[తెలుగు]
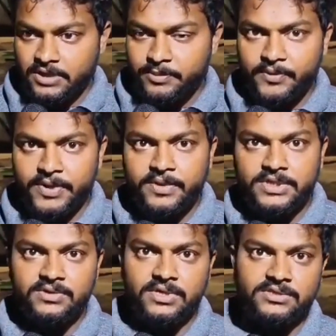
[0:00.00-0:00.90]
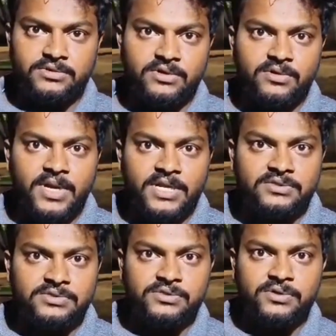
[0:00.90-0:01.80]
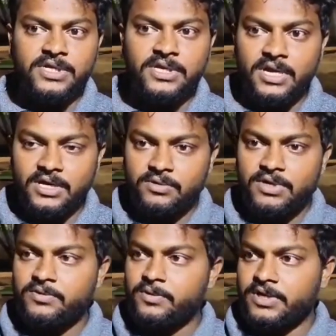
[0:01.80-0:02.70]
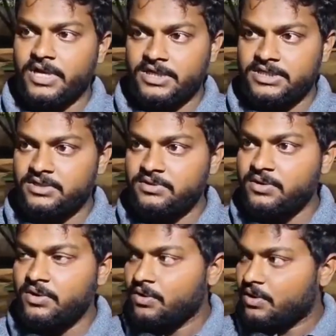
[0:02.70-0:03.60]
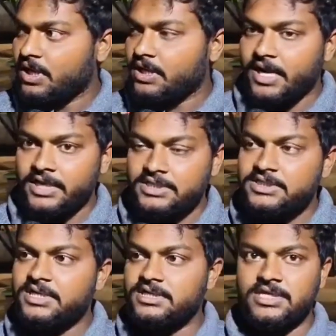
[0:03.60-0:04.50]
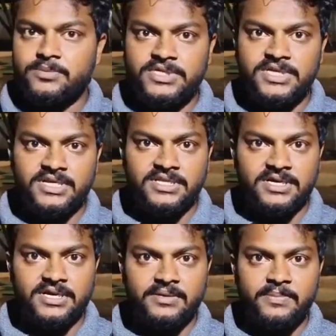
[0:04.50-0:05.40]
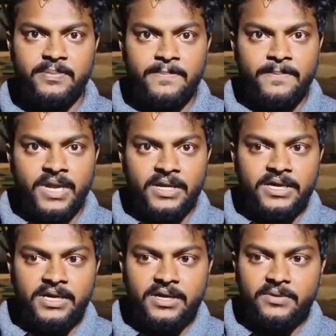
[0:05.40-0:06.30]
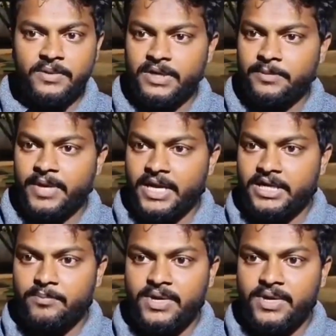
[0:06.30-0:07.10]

ఈ ప్రైవేట్ వ్యక్తి ఎవరైతే ఉన్నారో వాళ్ళని చూసుకొని అక్కడ ఉన్నటువంటి క్యాషియర్ ట్రాన్సాక్షన్ అనేది జరపడం జరిగింది అక్కడ ఇక్కడ బ్యాంక్